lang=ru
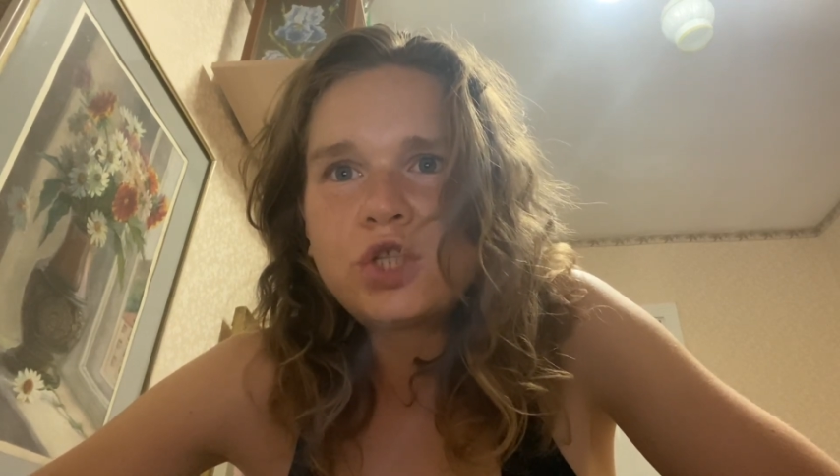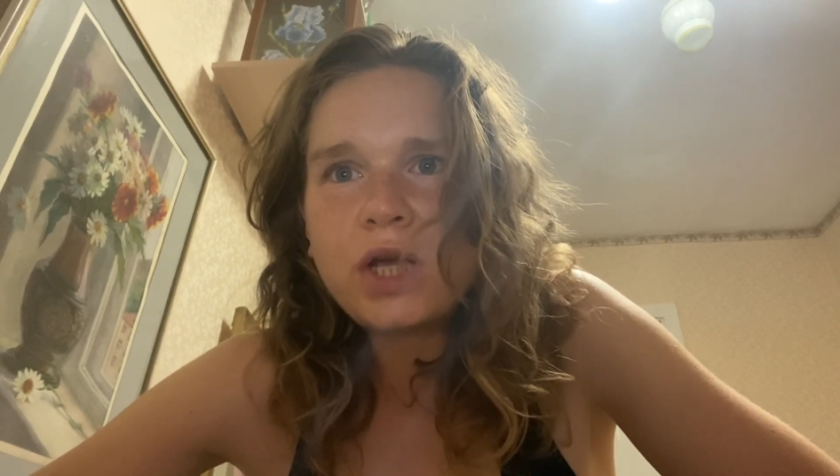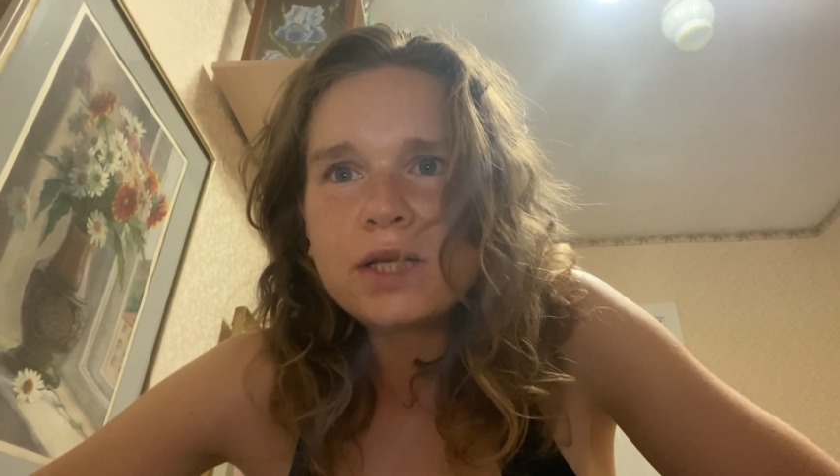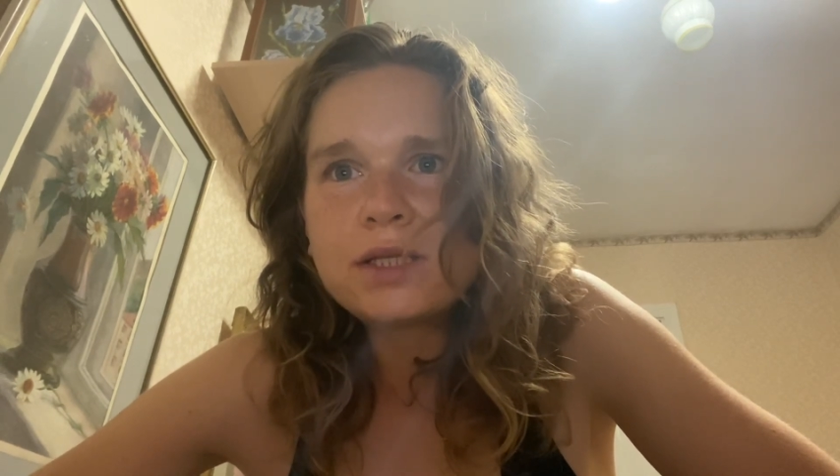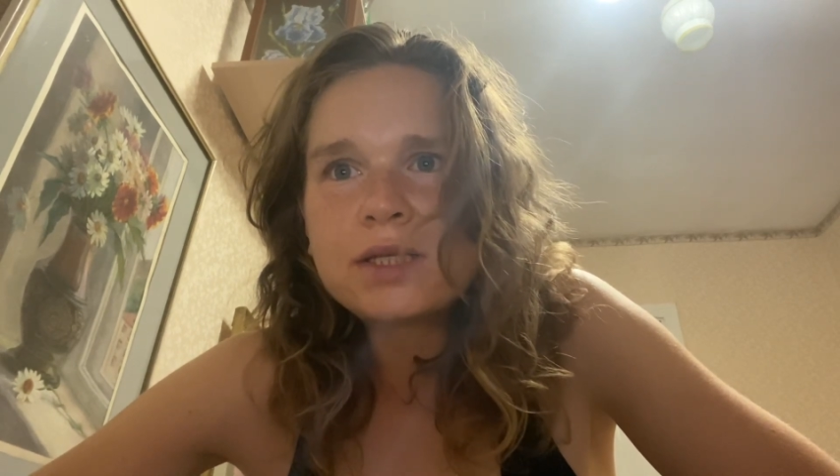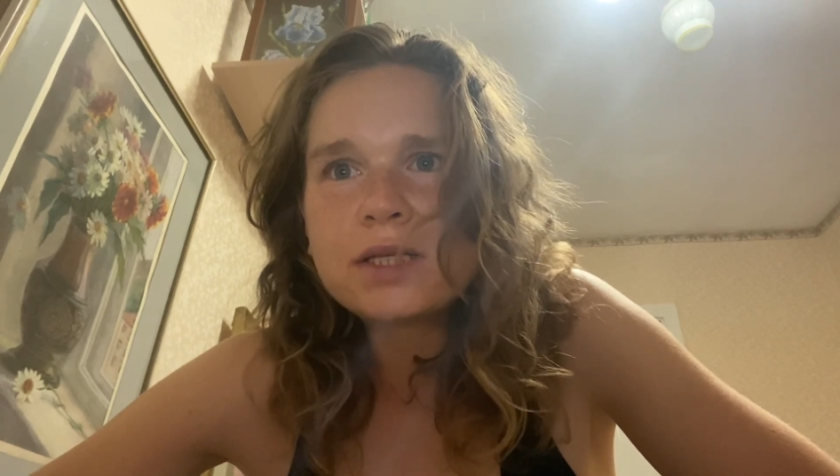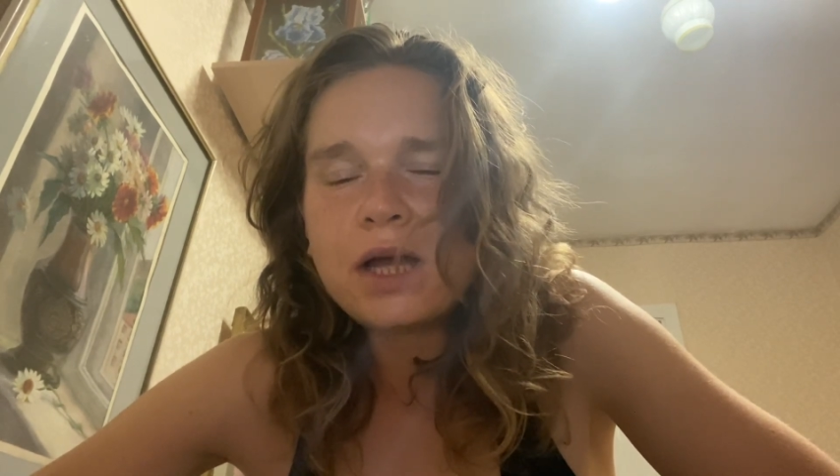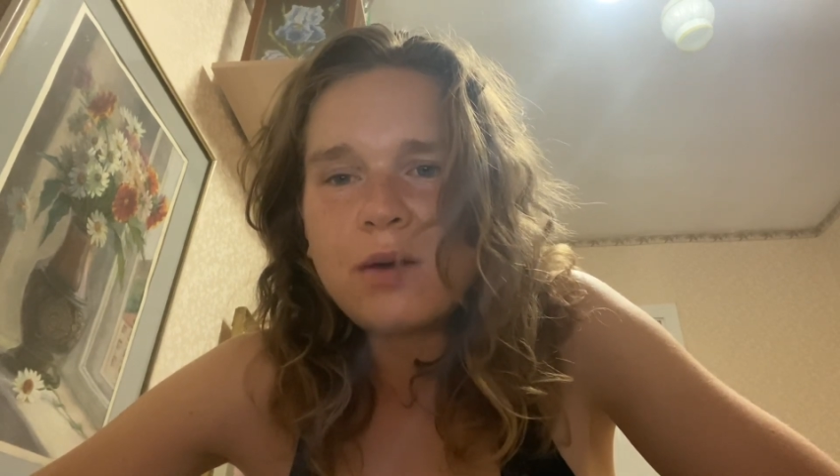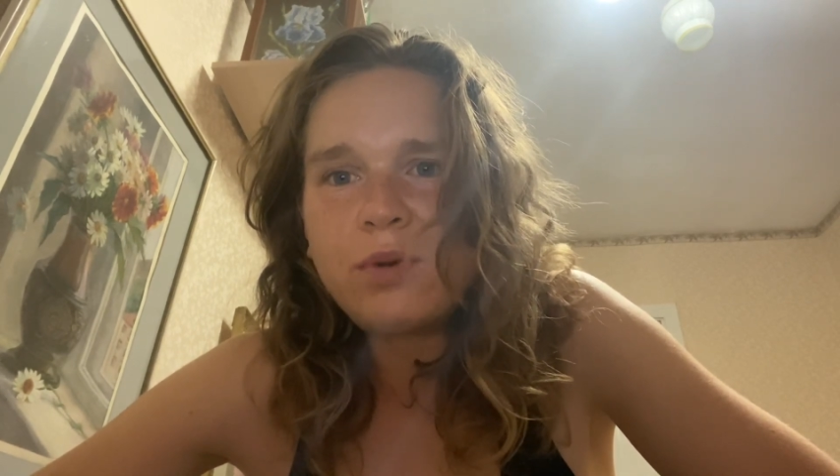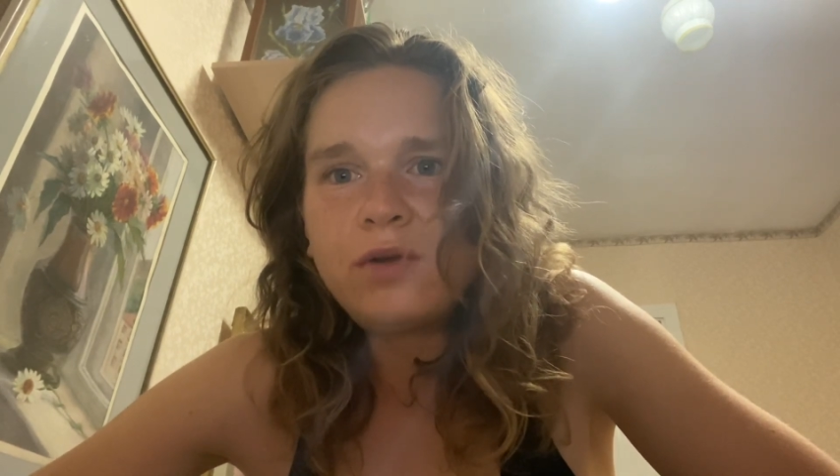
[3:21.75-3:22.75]
часто
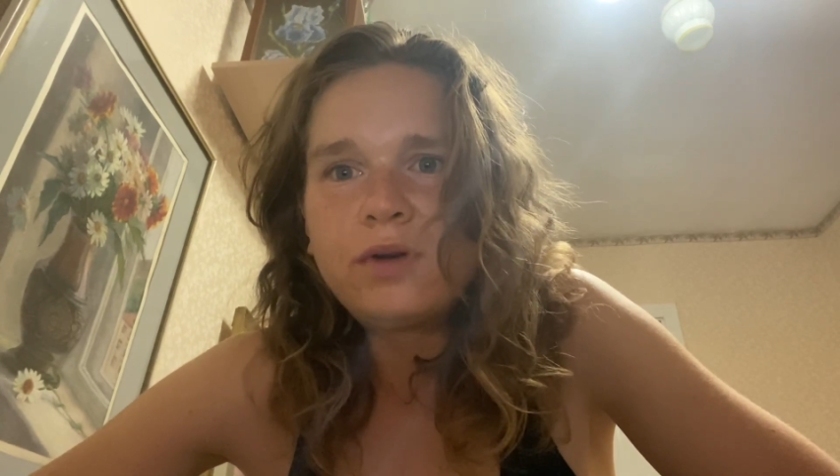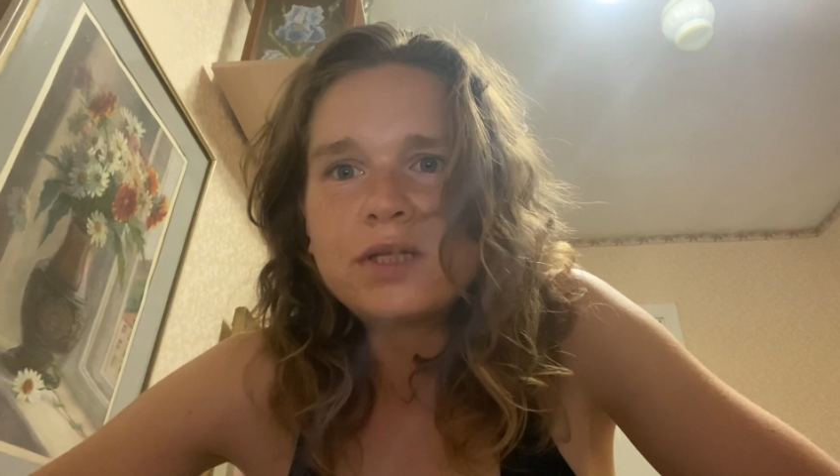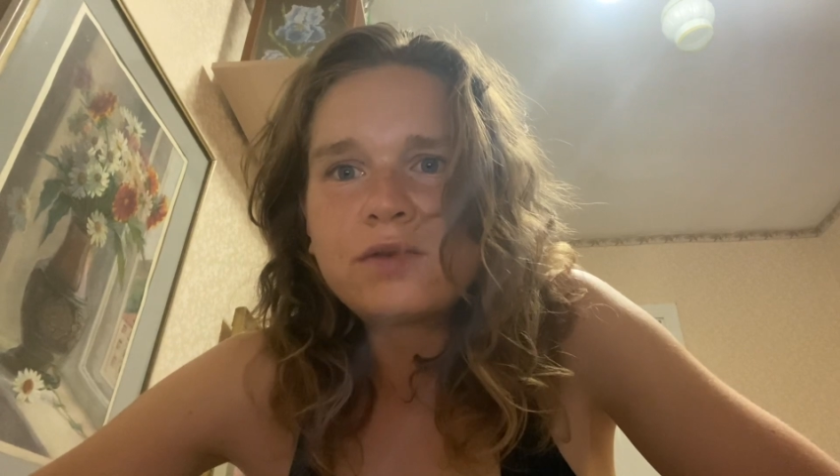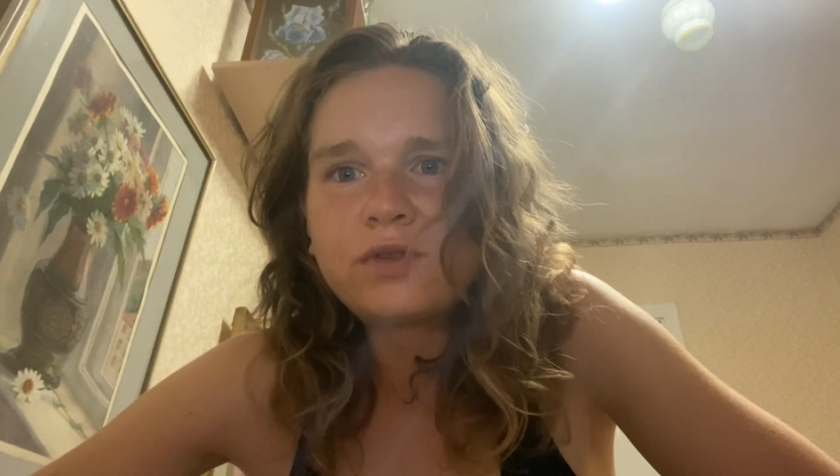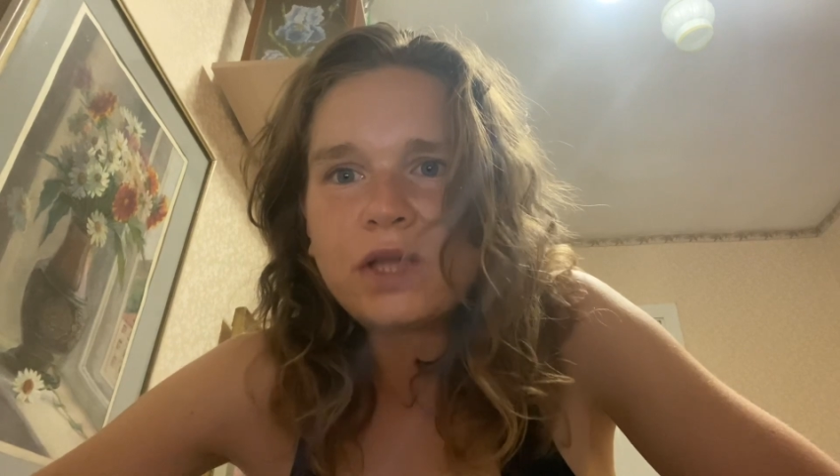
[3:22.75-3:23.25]
скапливается в